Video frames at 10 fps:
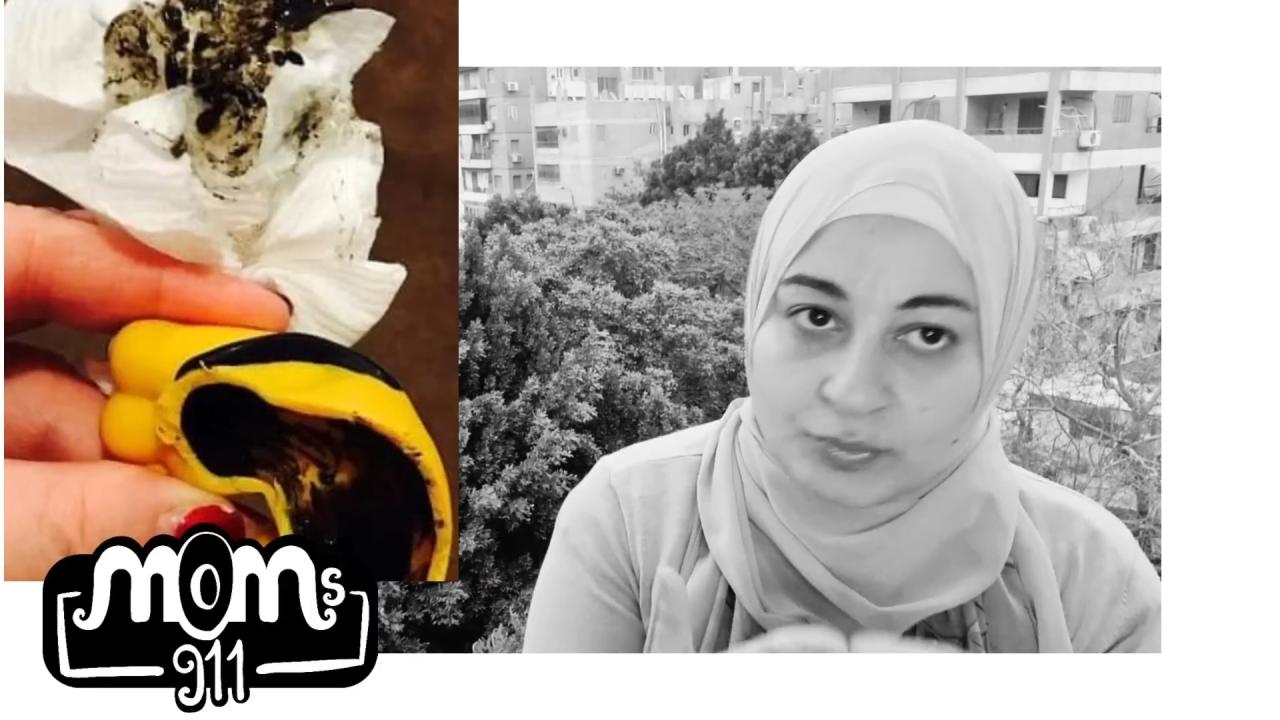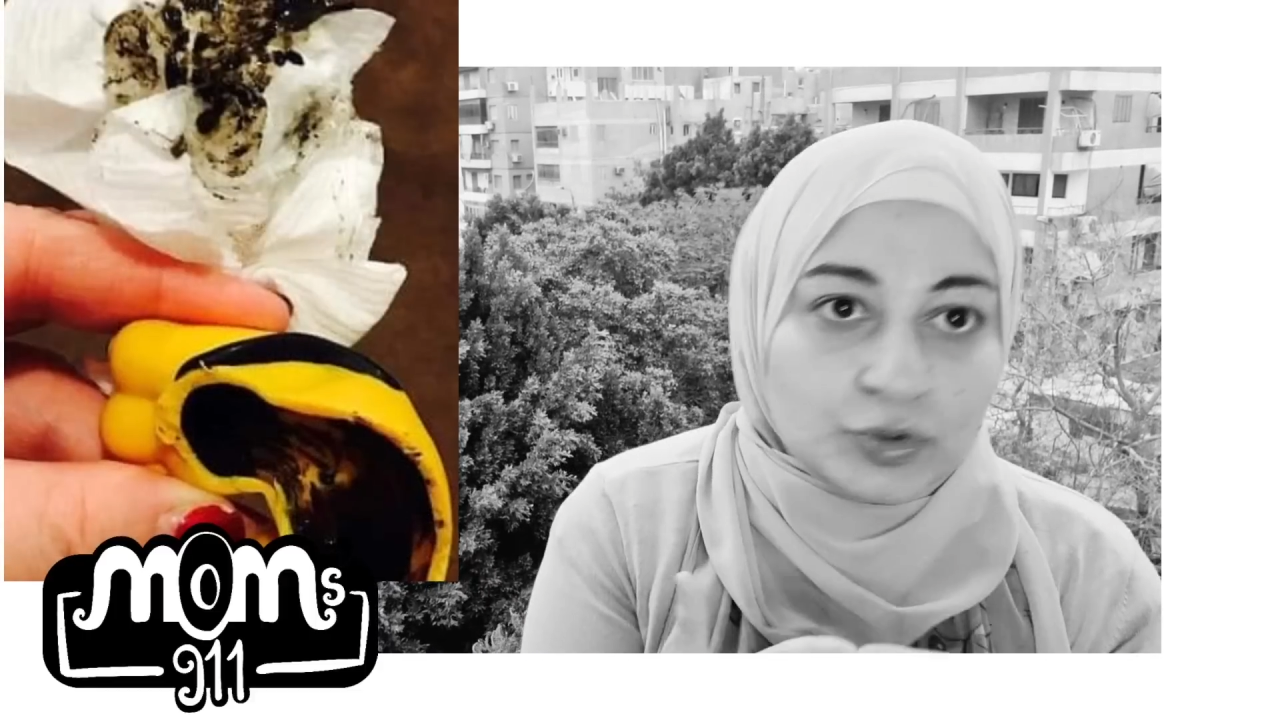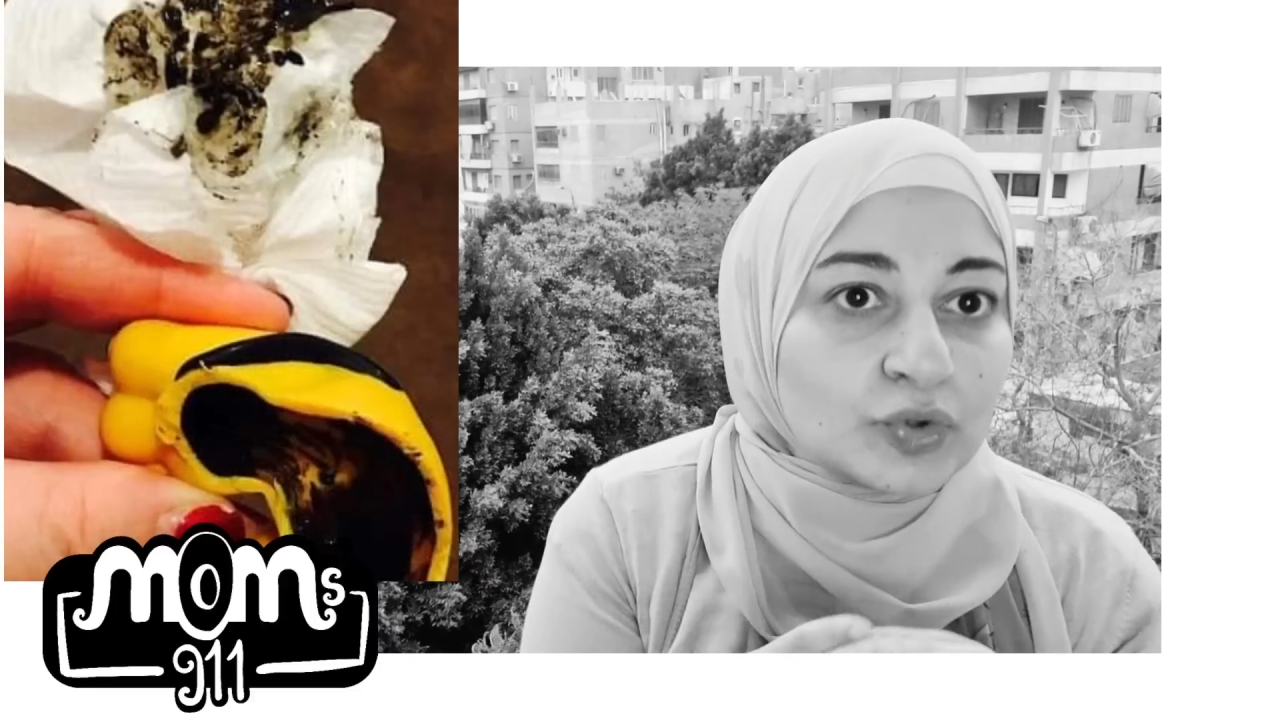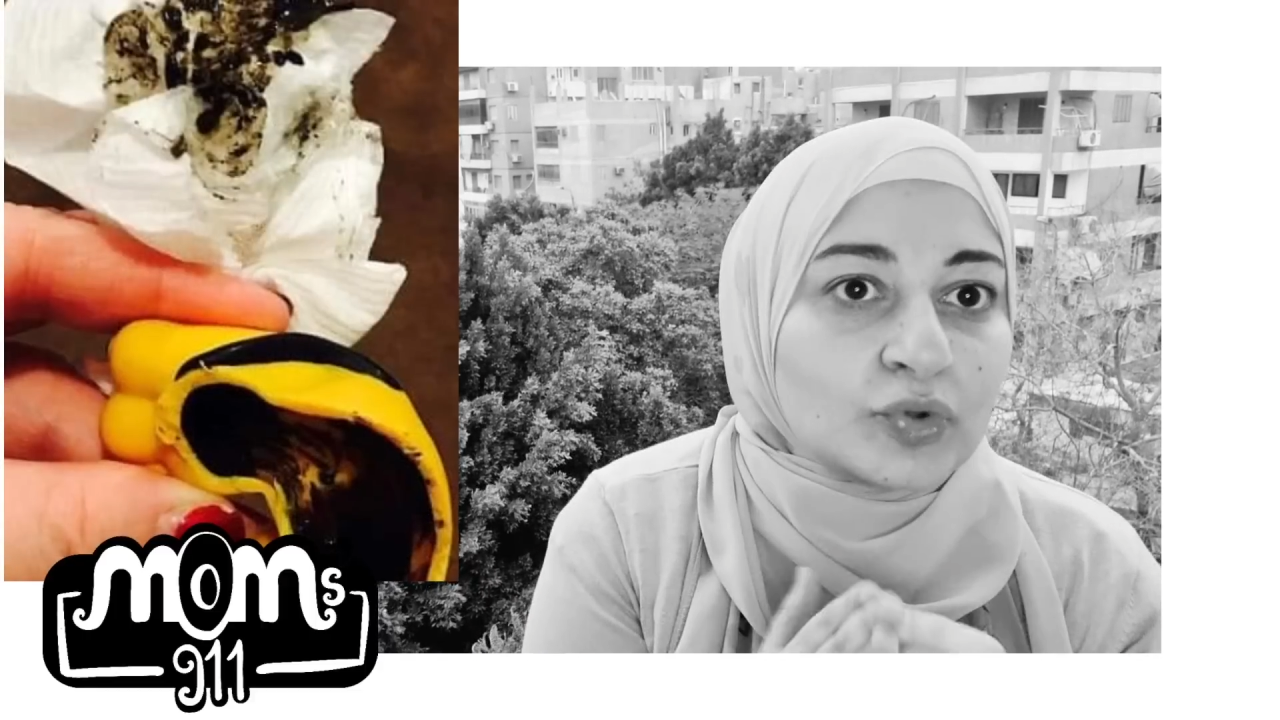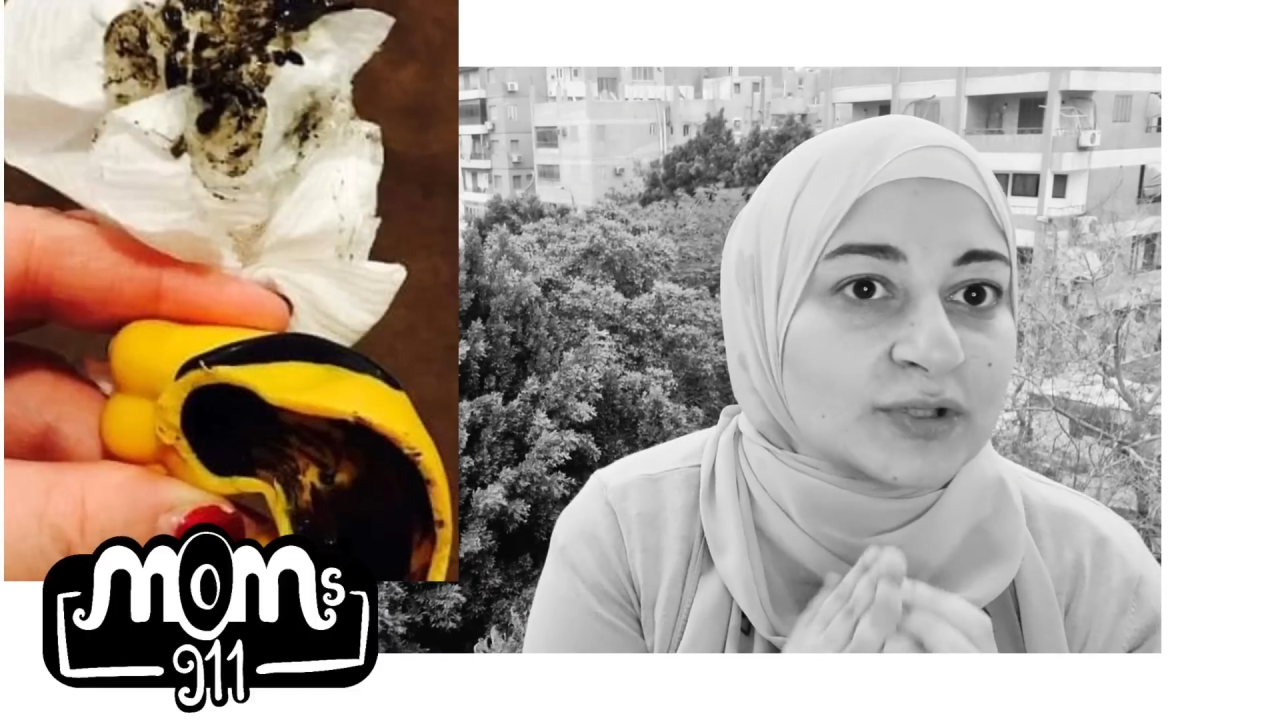
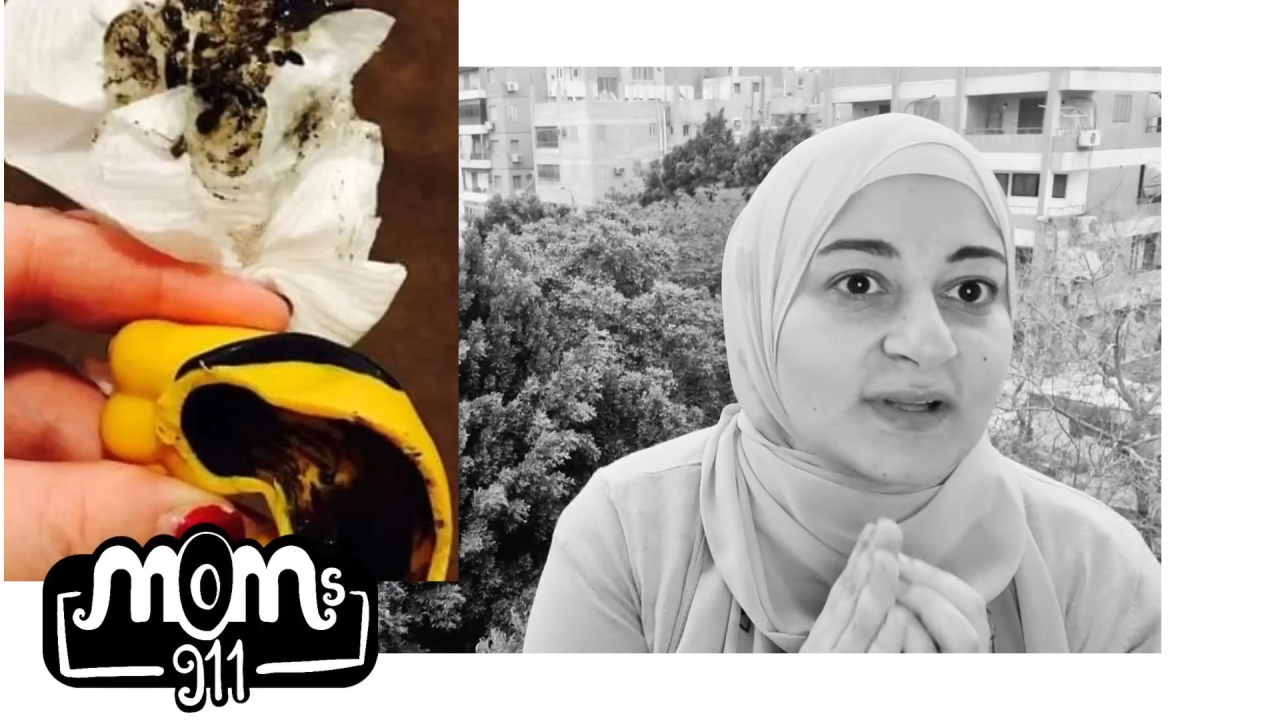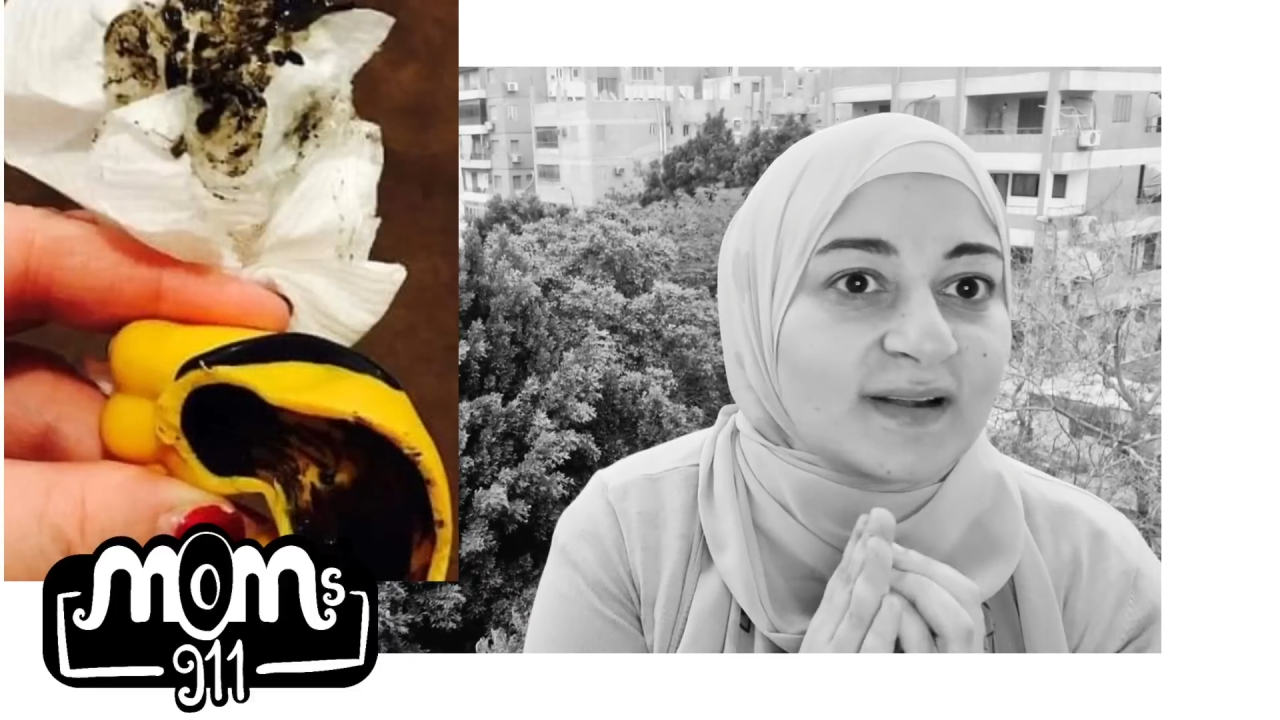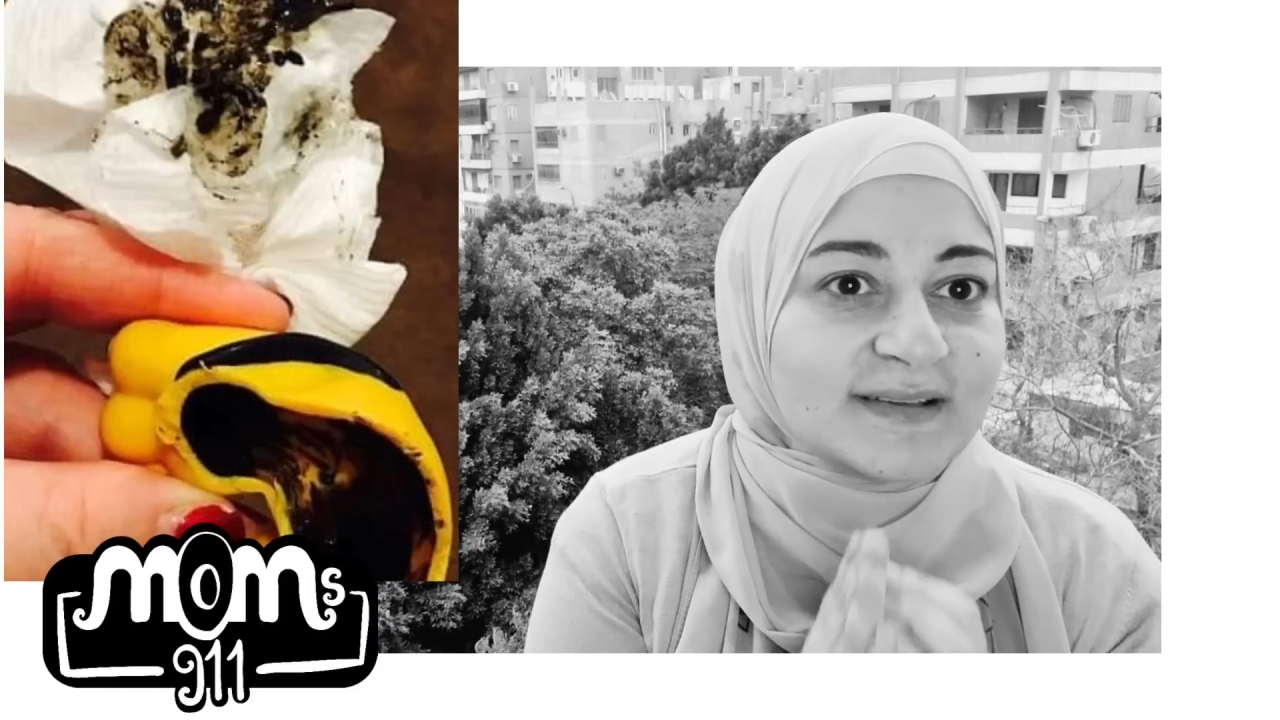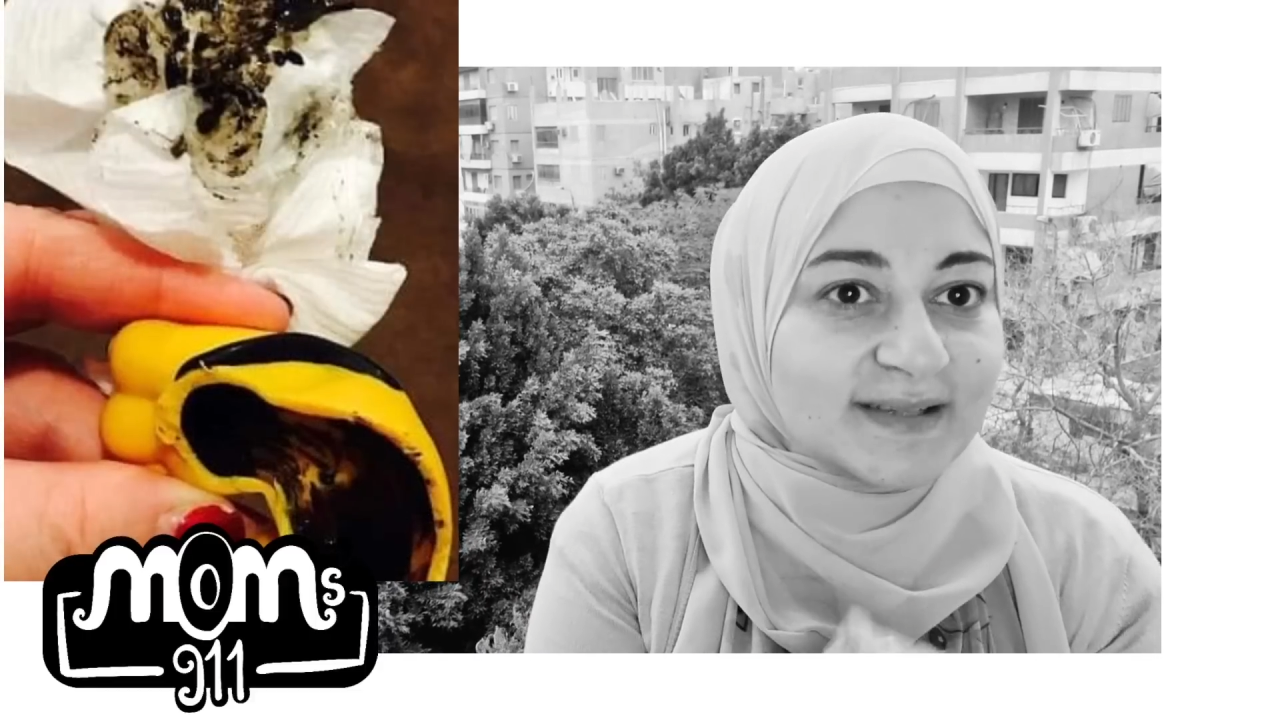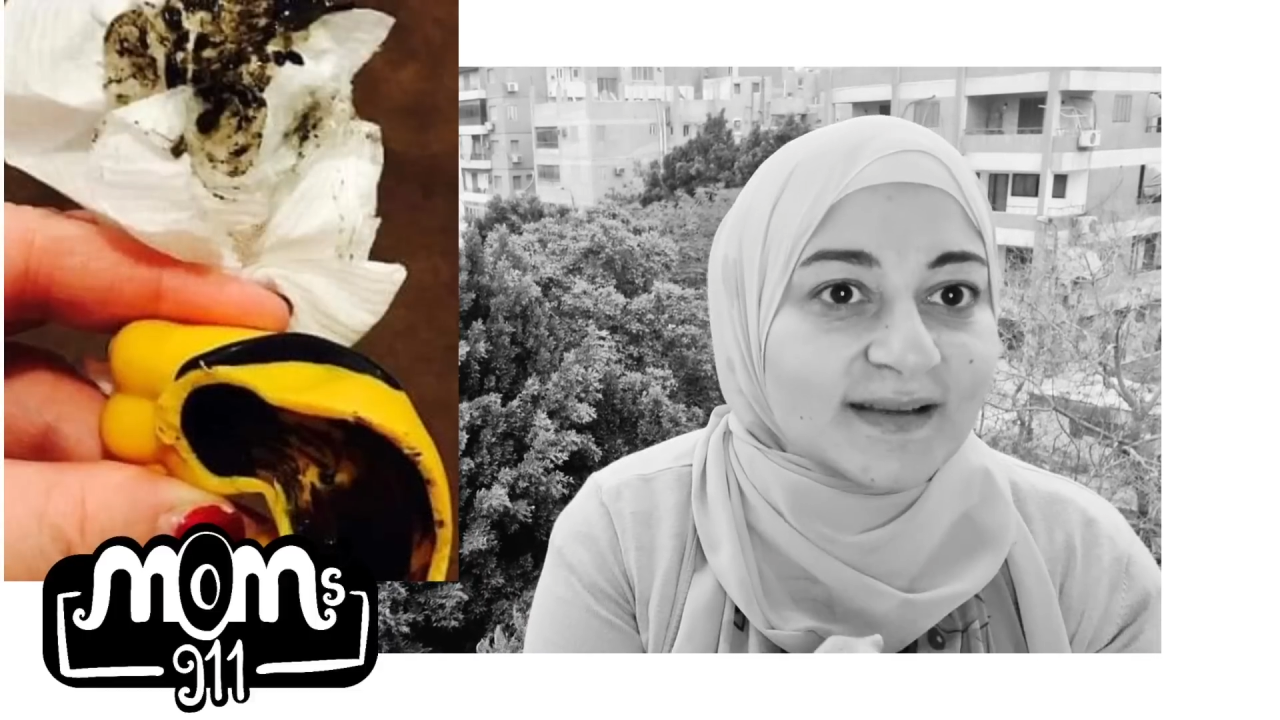بالطرق
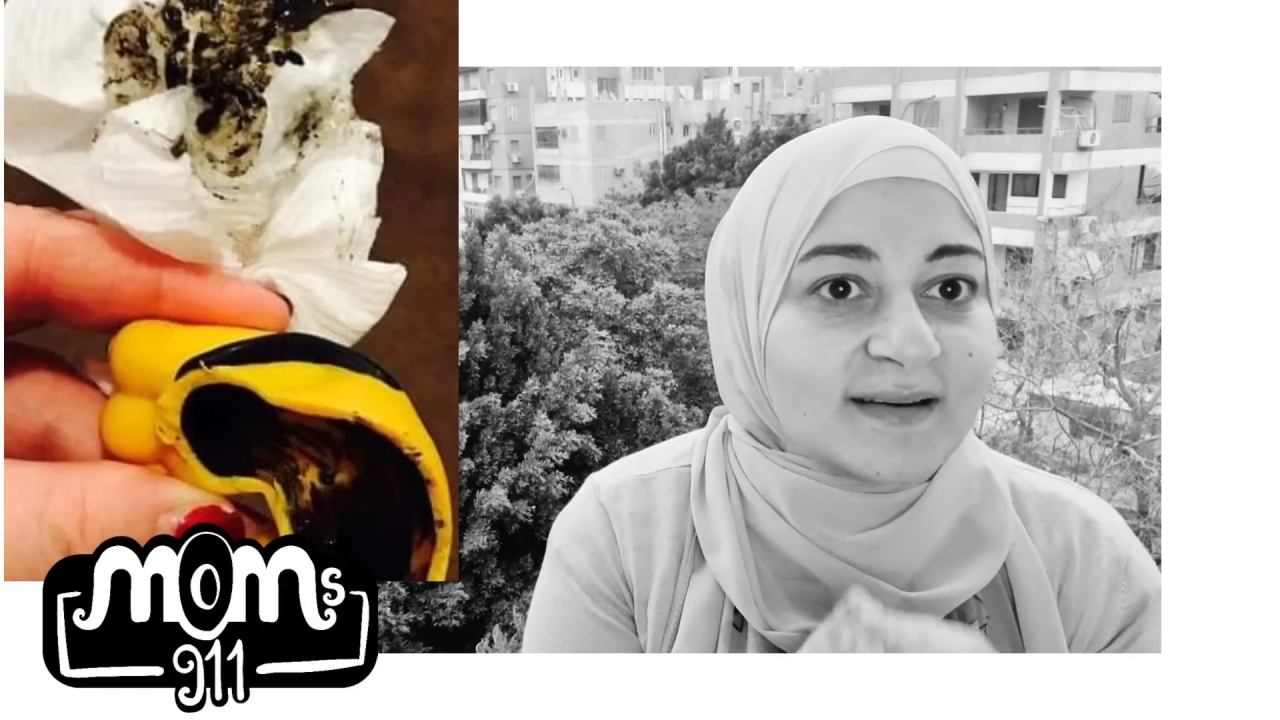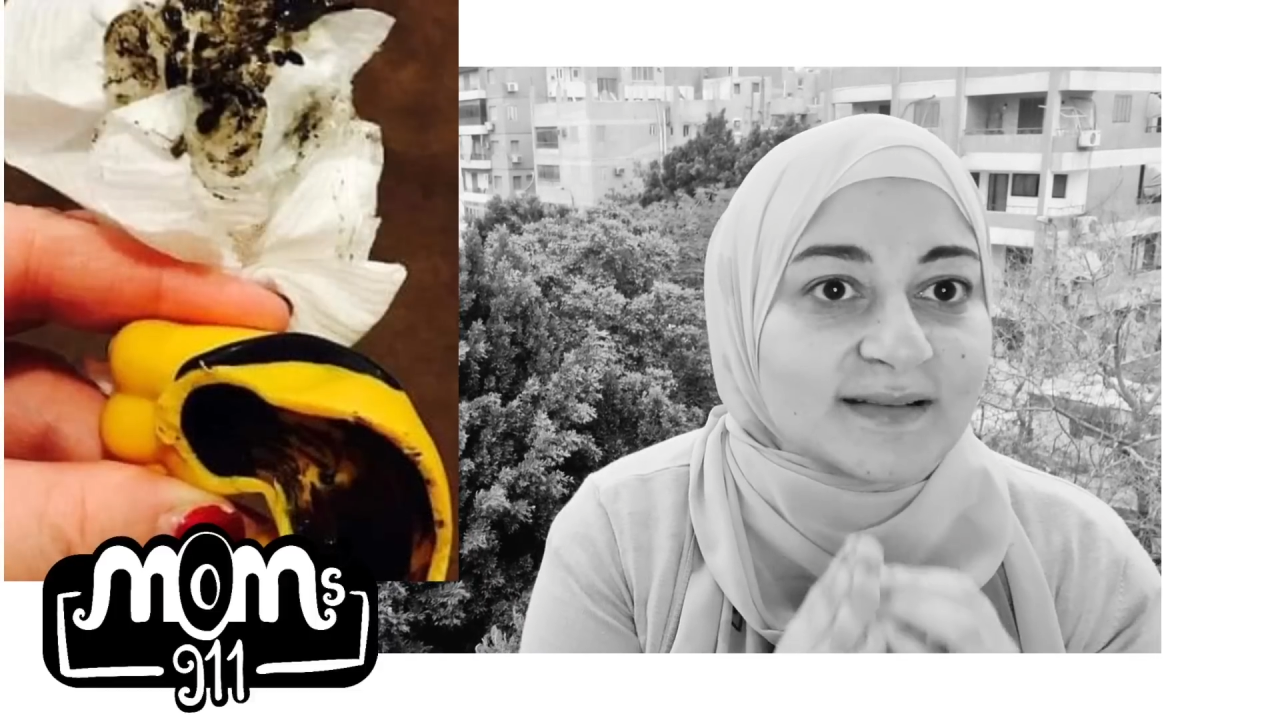التقليديه